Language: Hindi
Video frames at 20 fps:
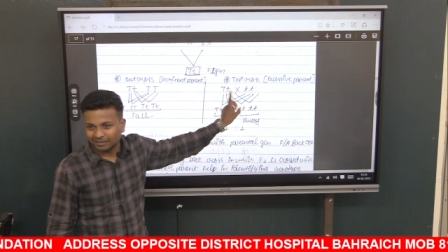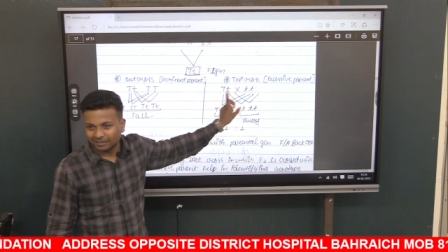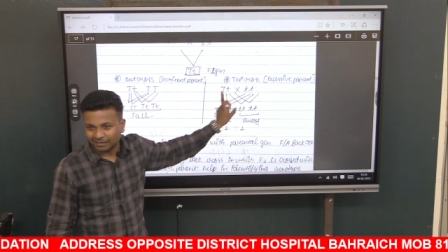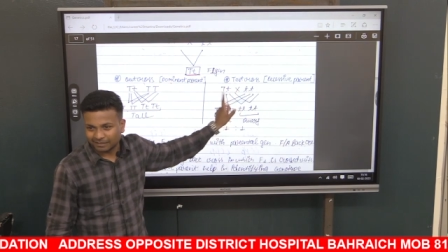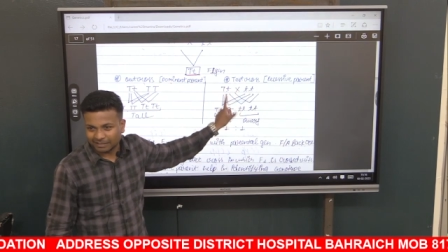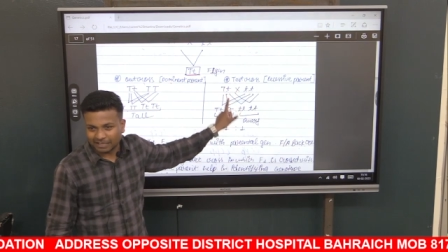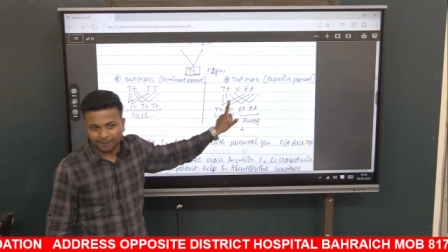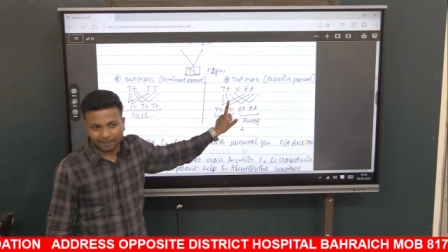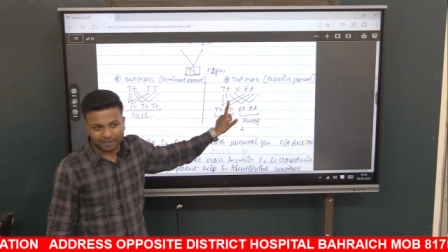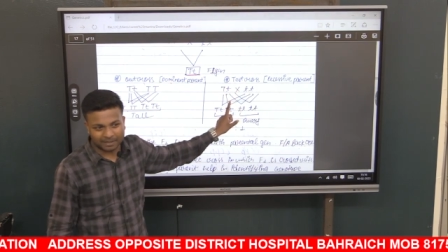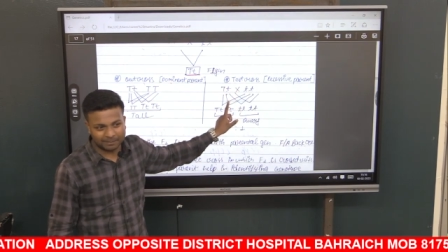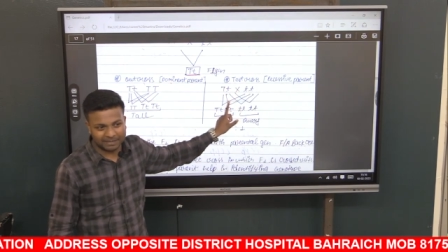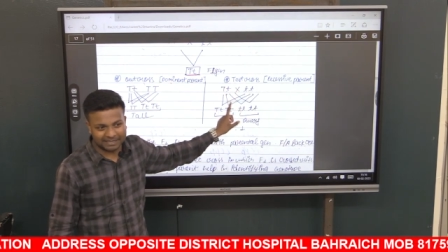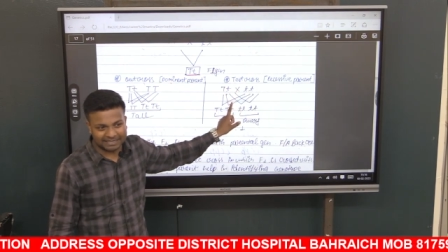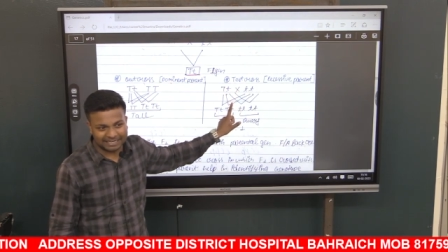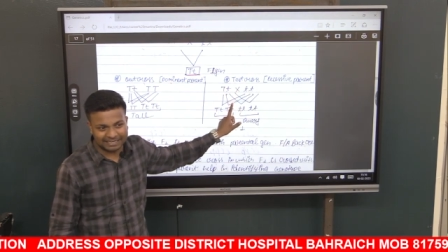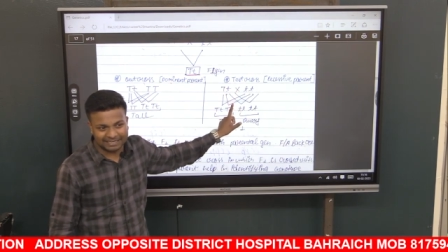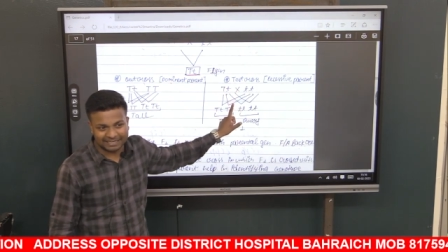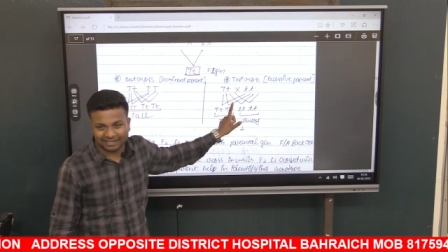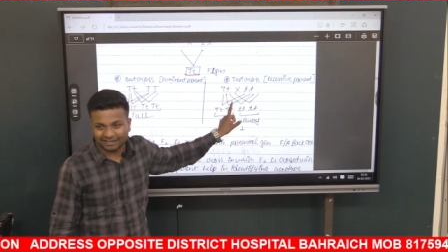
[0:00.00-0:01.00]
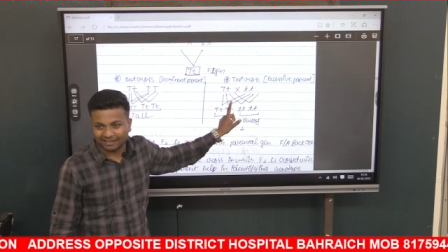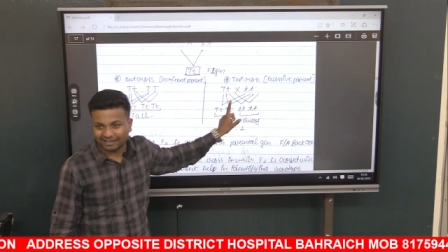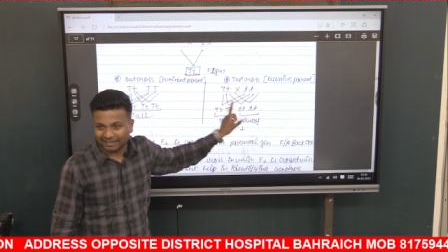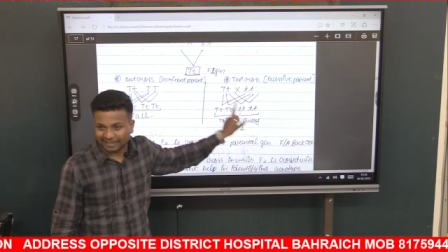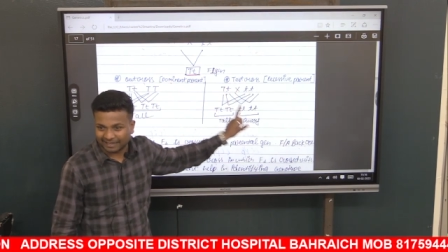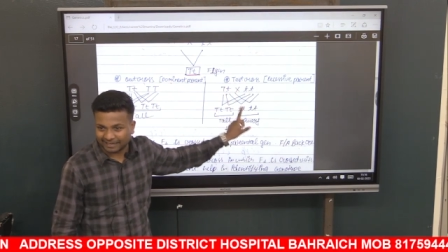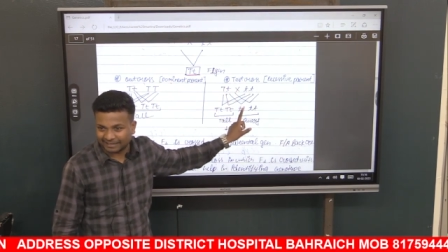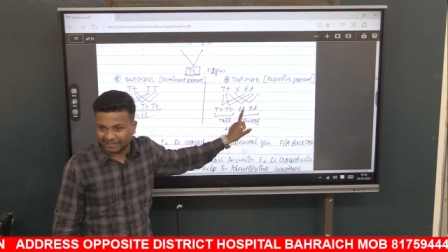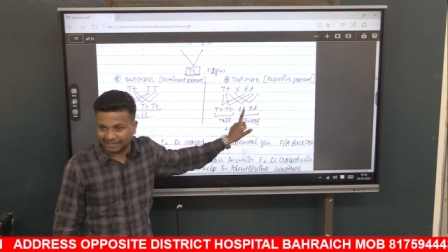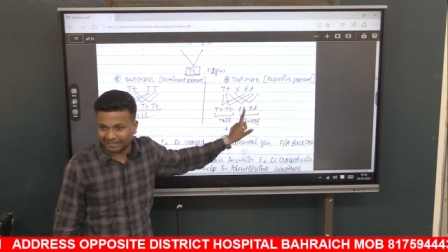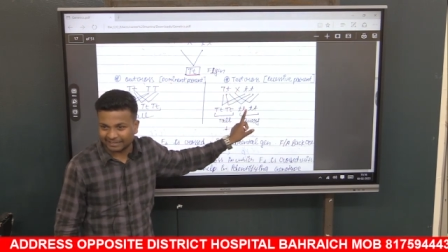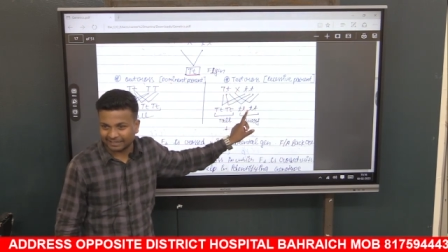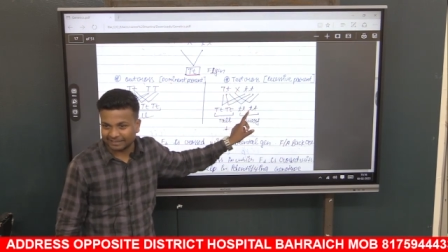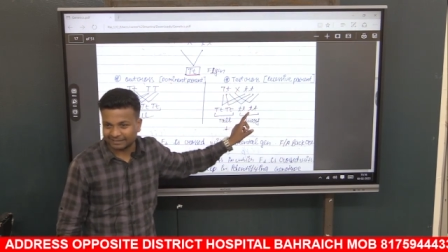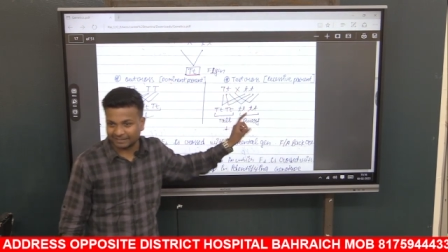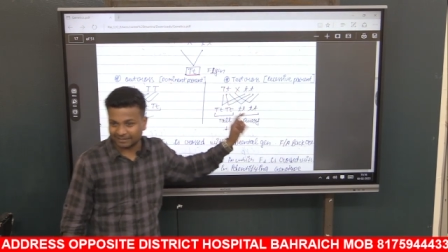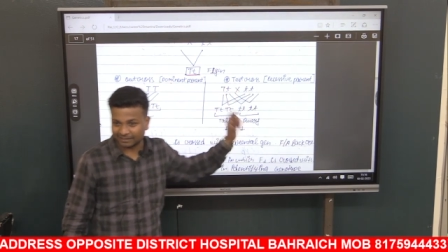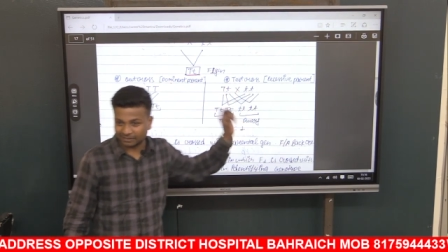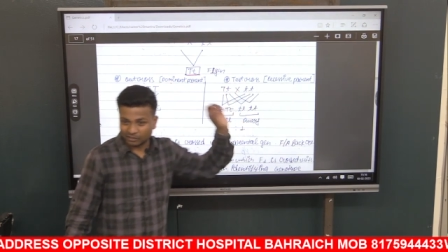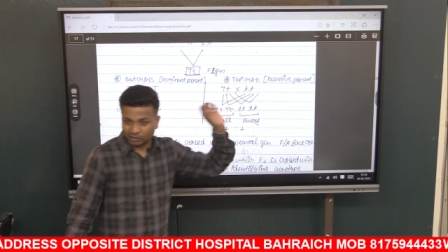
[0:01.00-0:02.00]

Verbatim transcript: यहां पर हमने क्या लिया एक ही करेक्टर